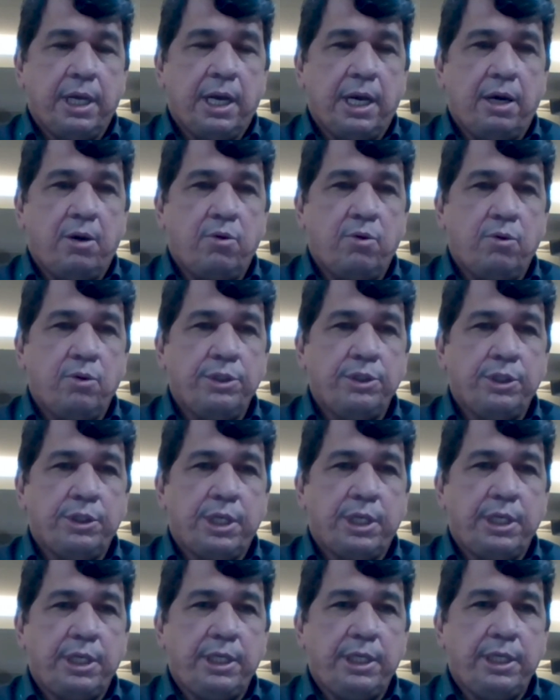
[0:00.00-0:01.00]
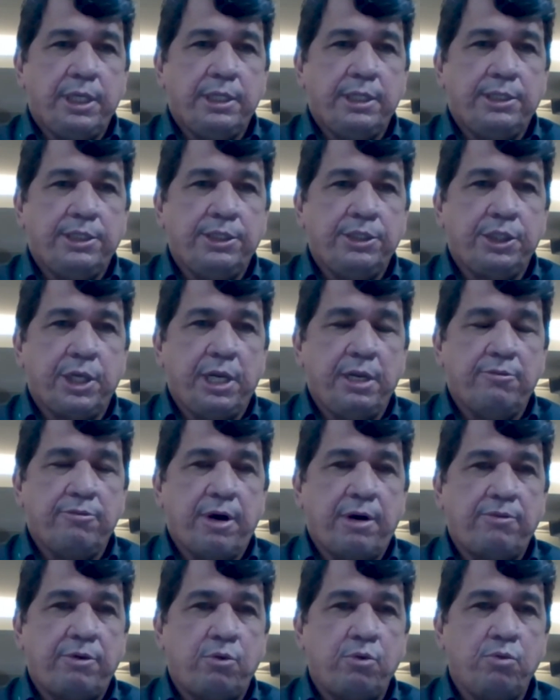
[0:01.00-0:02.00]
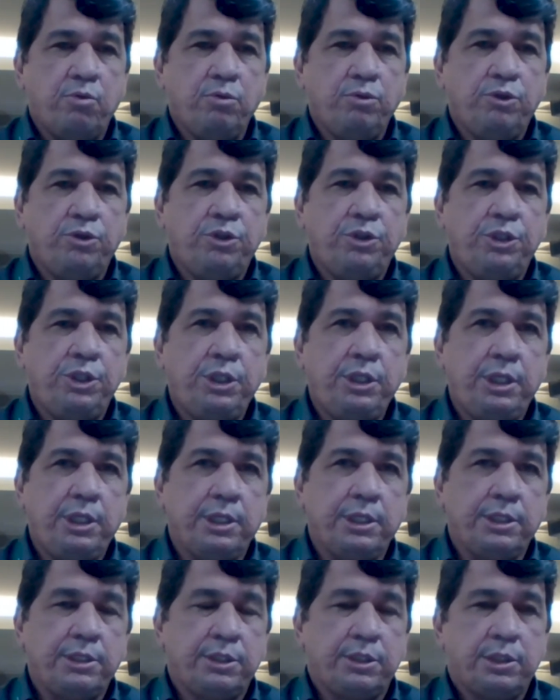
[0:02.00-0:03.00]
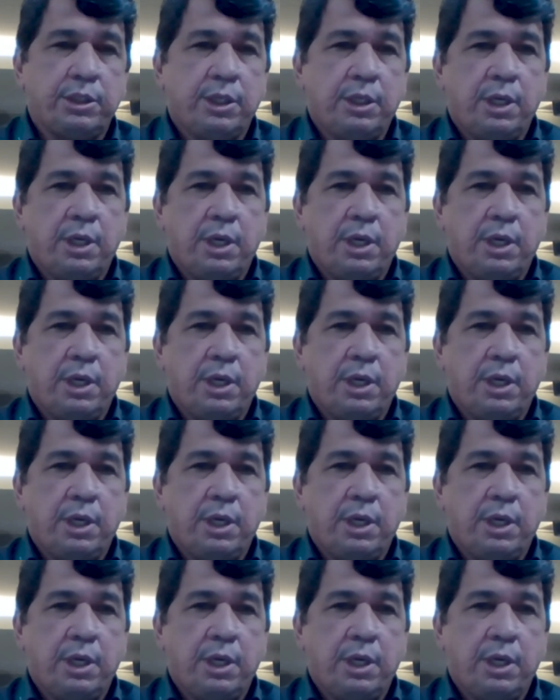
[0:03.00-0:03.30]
aonde que a gente levava alguns dias